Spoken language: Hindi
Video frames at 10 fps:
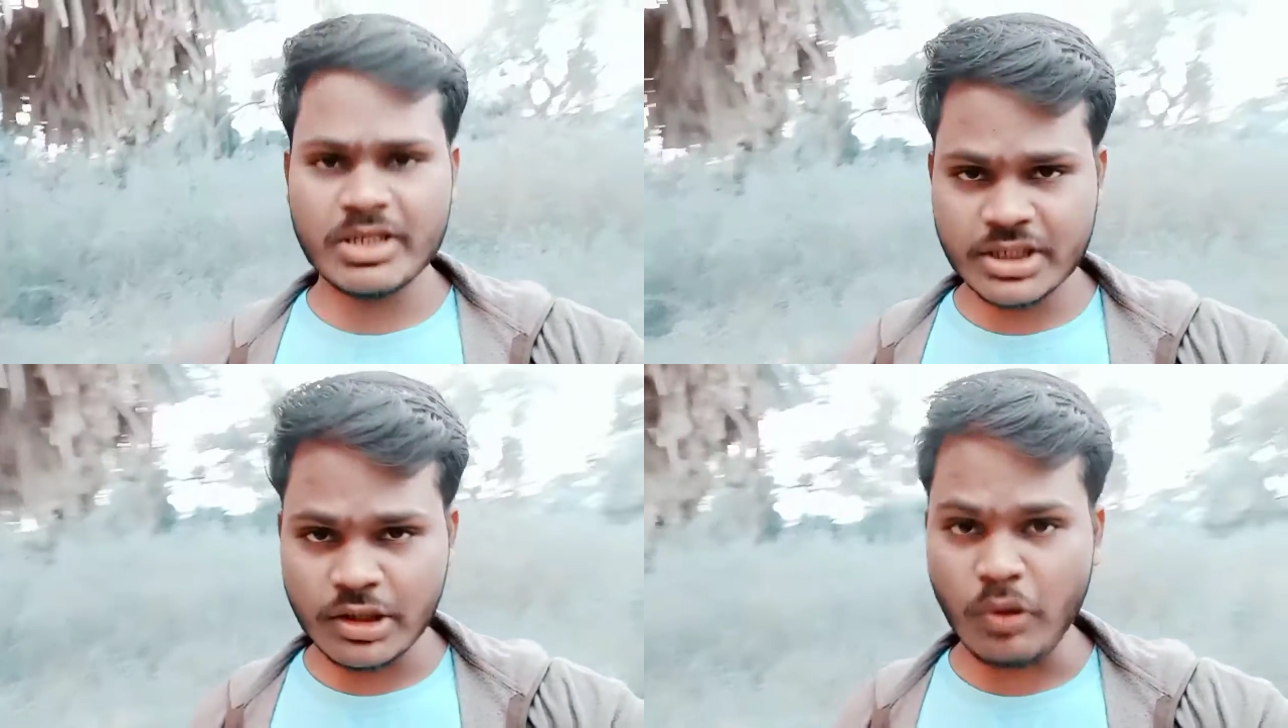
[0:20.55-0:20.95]

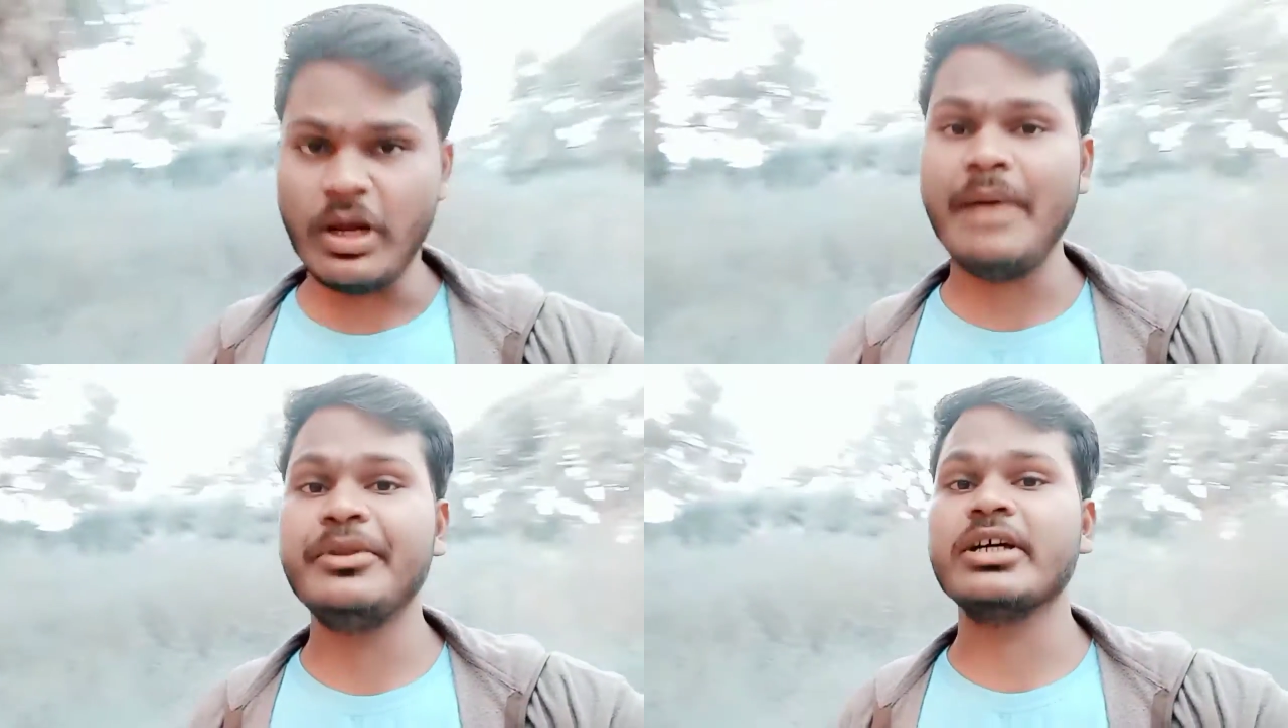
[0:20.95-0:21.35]
अजीत और
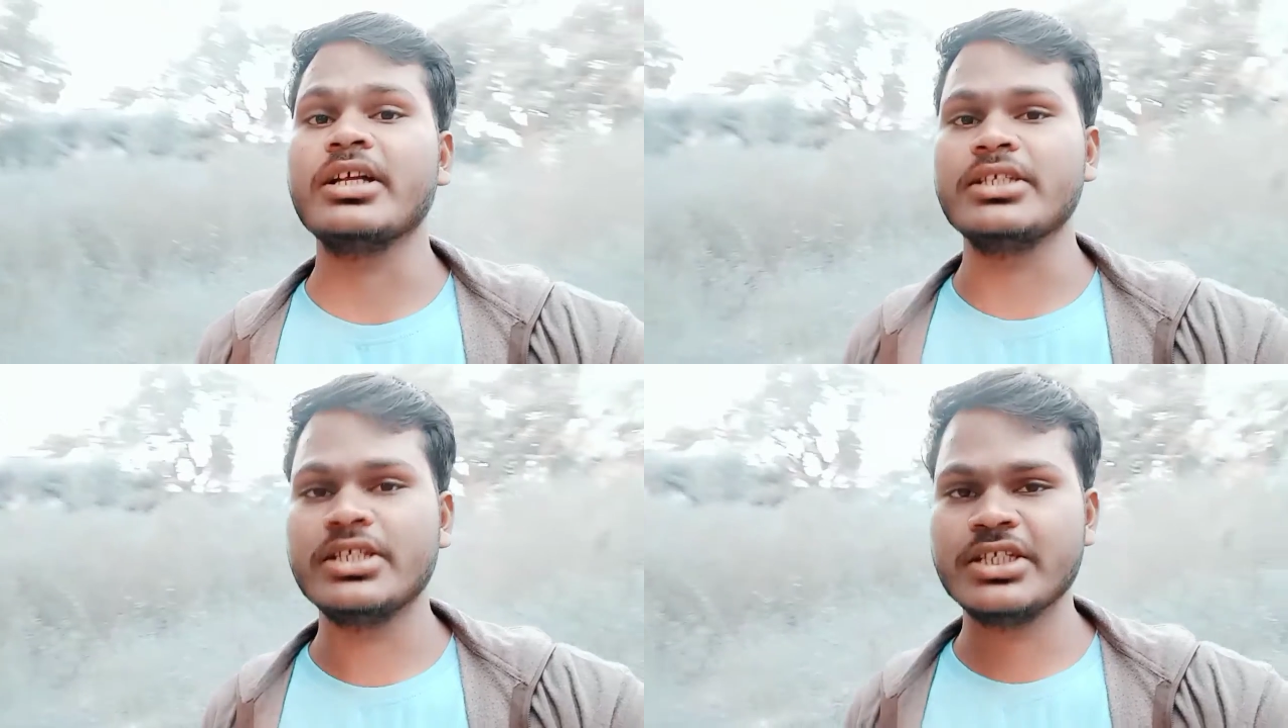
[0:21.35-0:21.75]
आप देख रहे
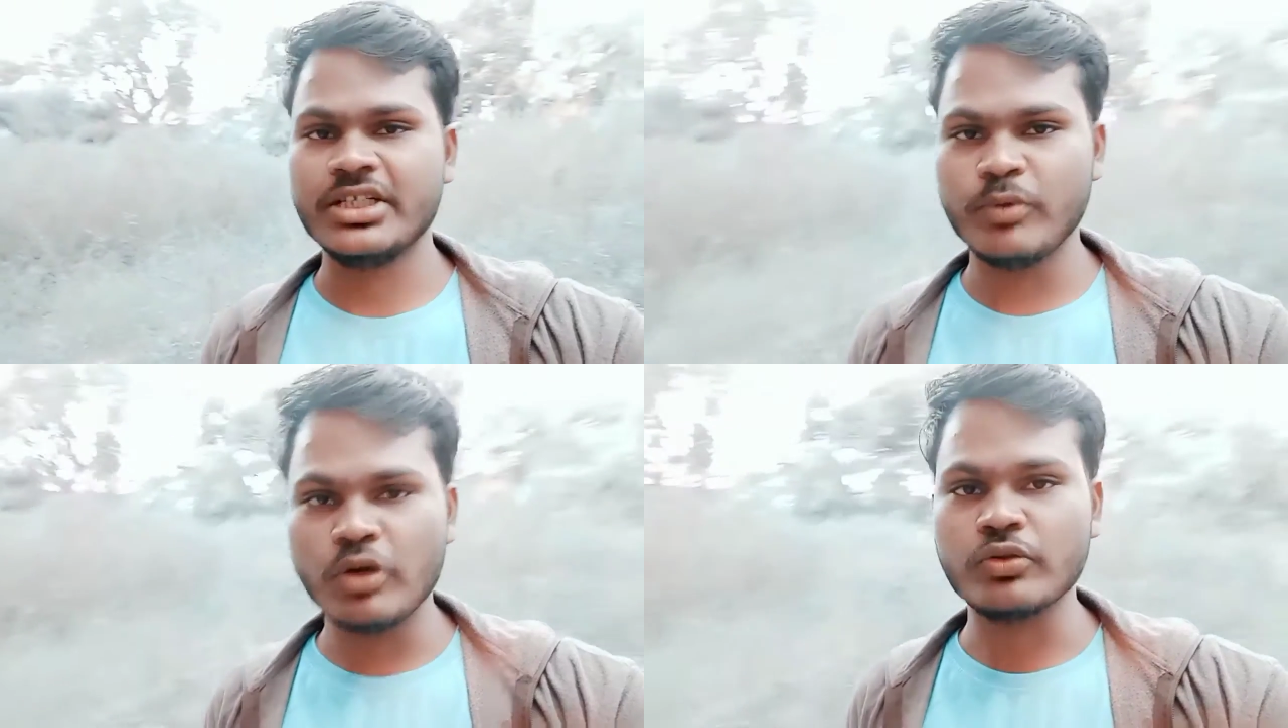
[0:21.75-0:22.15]
हैं अजीत सिटी
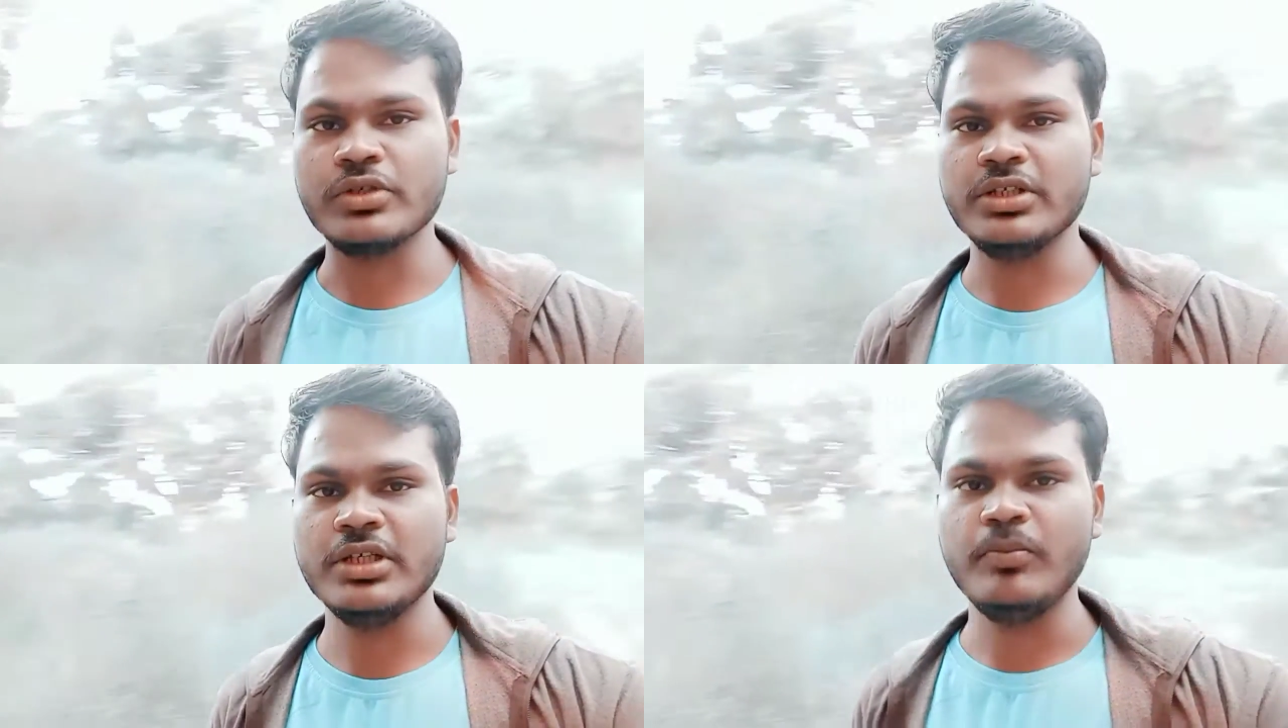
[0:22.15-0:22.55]
ब्लॉग तो
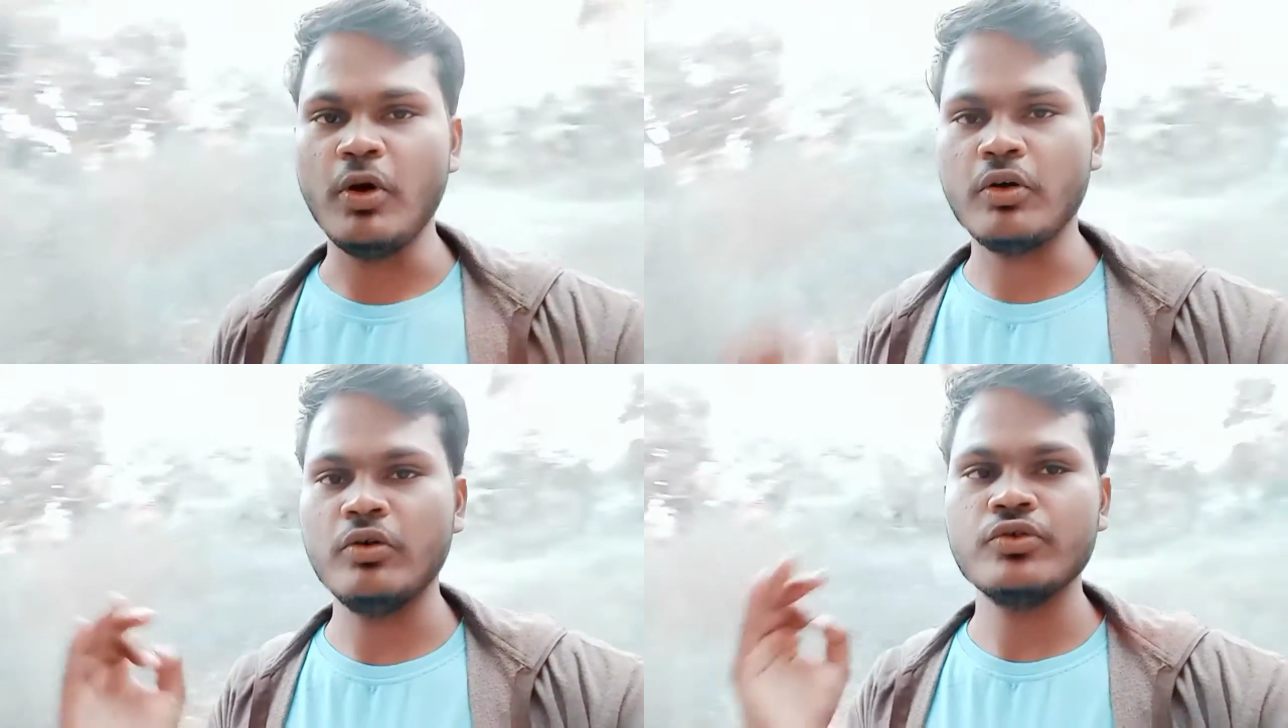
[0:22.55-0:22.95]
चलिए
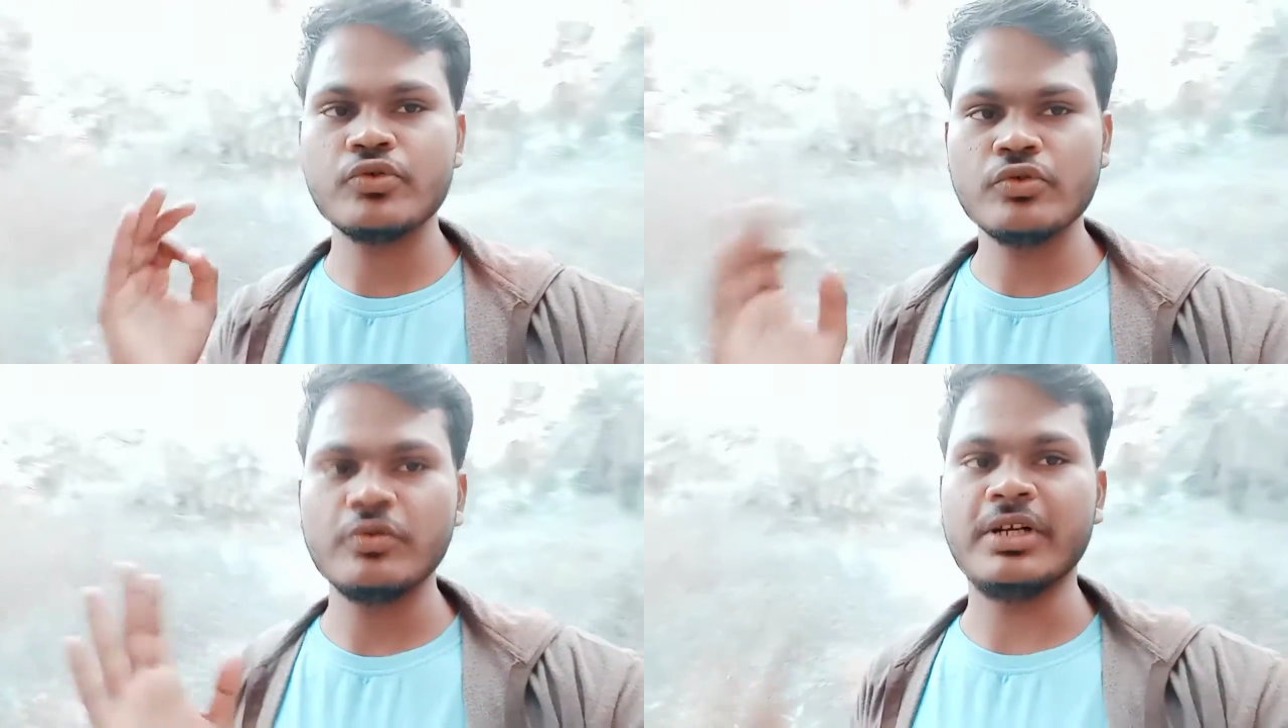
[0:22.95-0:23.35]
ब्लॉग को
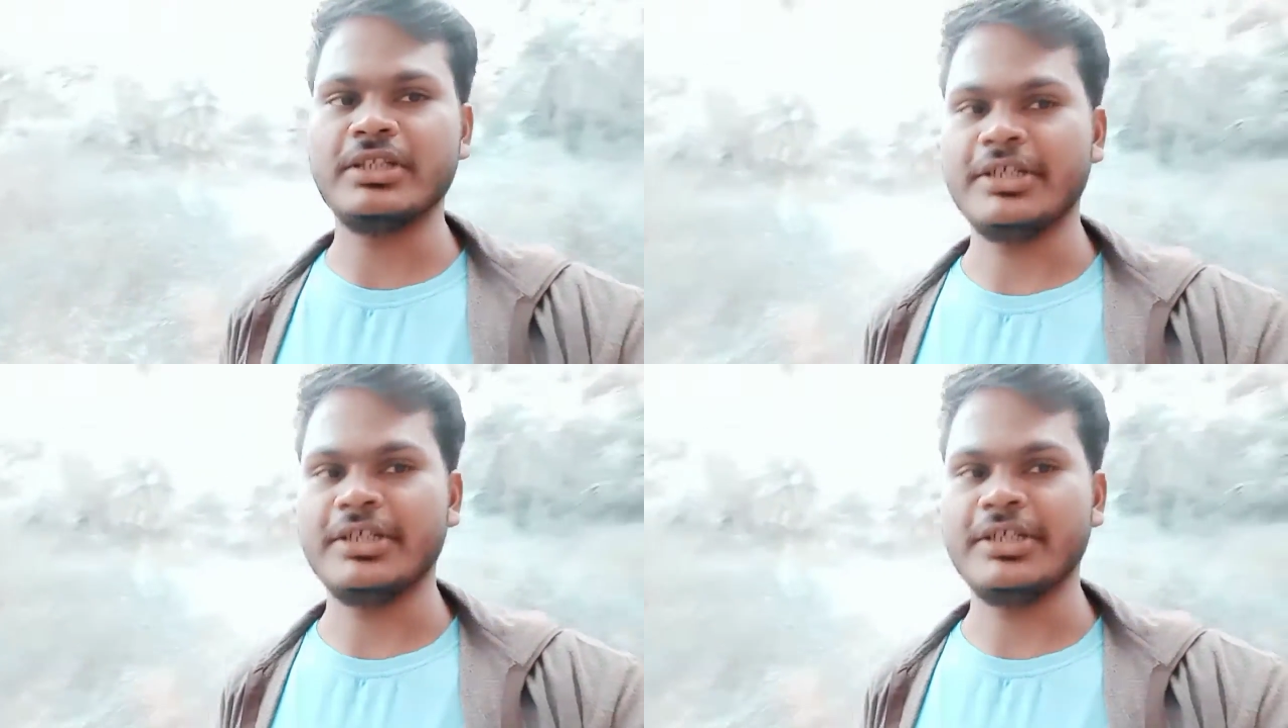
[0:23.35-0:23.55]
शुरू करते हैं